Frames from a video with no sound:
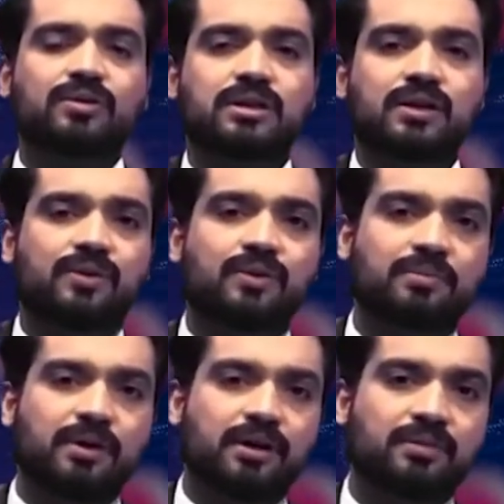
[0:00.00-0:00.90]
उसको
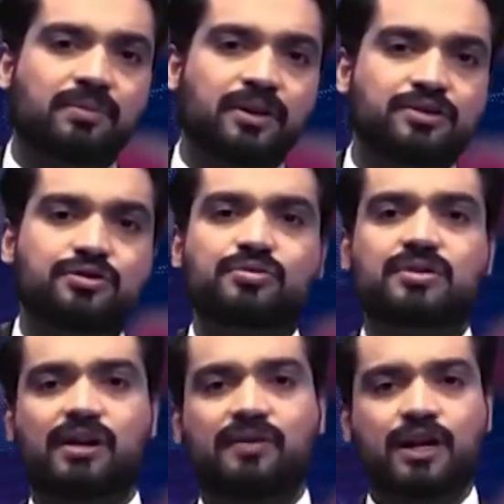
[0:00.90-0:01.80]
इंट्रोड्यूस
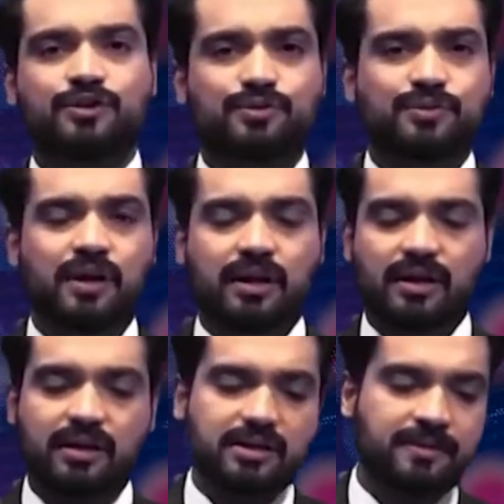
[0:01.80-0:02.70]
करवाना शुरू करते
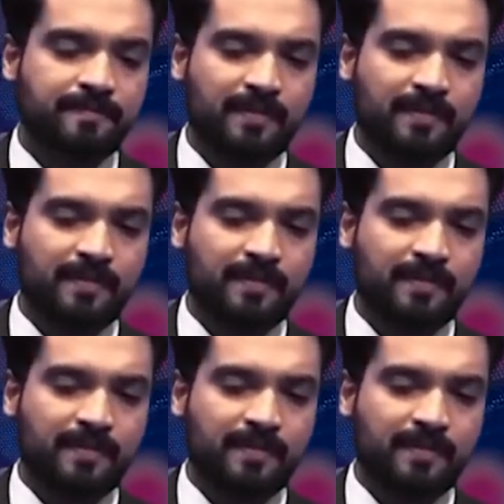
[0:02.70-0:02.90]
हैं कि जी